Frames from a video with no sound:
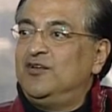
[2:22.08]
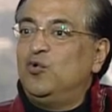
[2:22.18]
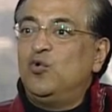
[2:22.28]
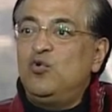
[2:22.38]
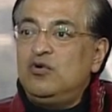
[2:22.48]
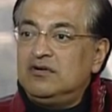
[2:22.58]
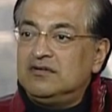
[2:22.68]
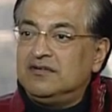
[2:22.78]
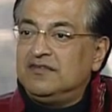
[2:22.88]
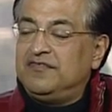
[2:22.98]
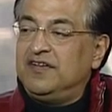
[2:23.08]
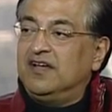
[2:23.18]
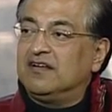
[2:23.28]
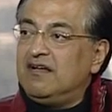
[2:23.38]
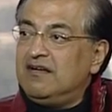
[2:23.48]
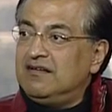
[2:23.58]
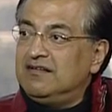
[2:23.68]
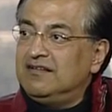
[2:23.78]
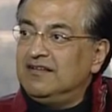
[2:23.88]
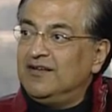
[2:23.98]
أور في العراق
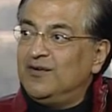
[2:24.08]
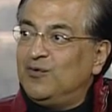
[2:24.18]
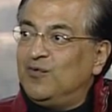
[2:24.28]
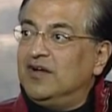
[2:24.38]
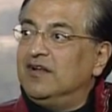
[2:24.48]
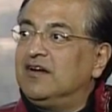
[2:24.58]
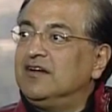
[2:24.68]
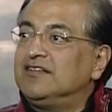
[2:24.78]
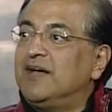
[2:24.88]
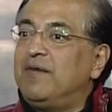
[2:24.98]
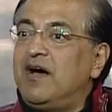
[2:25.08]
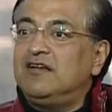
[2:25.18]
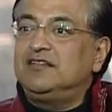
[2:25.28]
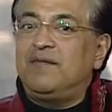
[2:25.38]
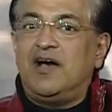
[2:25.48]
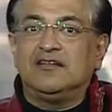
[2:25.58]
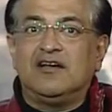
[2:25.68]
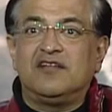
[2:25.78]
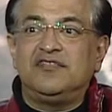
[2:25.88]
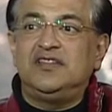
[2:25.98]
وعلاقتها بأقدم
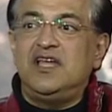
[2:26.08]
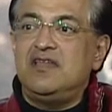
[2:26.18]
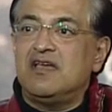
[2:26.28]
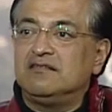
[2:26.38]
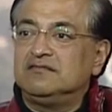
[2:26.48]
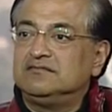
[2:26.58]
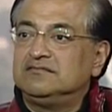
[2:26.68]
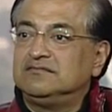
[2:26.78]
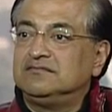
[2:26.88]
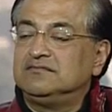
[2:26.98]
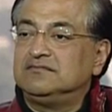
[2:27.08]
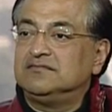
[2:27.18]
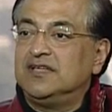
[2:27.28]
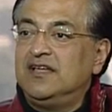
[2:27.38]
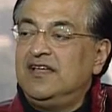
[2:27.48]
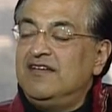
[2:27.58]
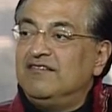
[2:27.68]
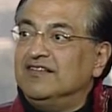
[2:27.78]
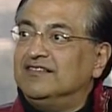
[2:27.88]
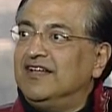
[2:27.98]
حضارة في الدنيا
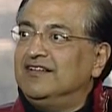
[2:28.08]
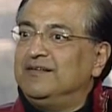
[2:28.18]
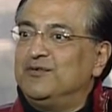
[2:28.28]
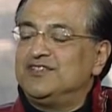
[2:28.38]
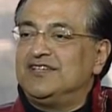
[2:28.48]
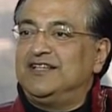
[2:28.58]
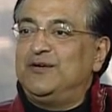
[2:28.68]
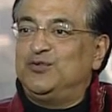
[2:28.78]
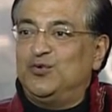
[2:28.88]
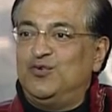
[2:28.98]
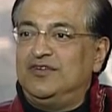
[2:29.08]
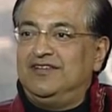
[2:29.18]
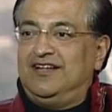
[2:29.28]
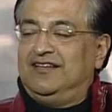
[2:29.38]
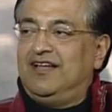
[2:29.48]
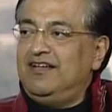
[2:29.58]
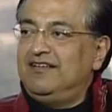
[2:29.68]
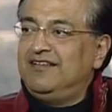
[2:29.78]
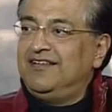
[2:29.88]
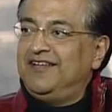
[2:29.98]
فأنت تبص كده وتقول الله
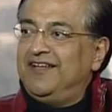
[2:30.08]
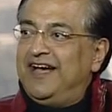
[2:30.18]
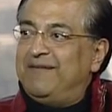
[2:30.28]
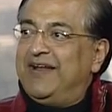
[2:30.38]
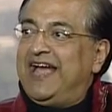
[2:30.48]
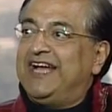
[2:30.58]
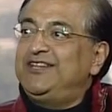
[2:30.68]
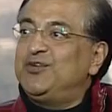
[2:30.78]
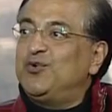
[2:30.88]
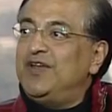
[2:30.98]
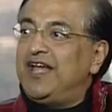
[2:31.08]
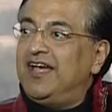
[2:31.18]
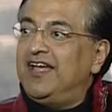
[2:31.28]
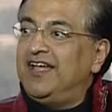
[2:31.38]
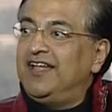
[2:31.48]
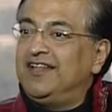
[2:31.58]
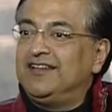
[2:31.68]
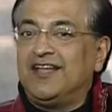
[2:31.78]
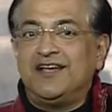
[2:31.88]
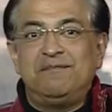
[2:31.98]
أما الحاجات دي كلها
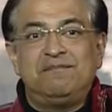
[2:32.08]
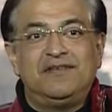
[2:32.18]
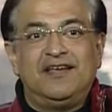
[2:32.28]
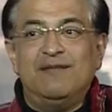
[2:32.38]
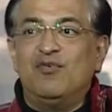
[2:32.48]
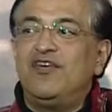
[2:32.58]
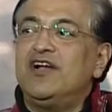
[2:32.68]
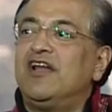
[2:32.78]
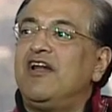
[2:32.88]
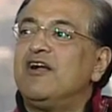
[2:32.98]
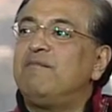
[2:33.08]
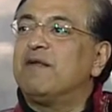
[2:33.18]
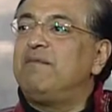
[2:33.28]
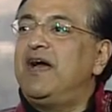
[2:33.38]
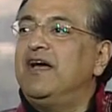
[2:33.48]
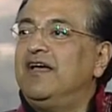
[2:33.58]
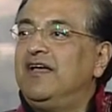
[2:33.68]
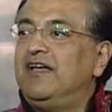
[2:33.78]
طيب المفاجأة الأكبر بقى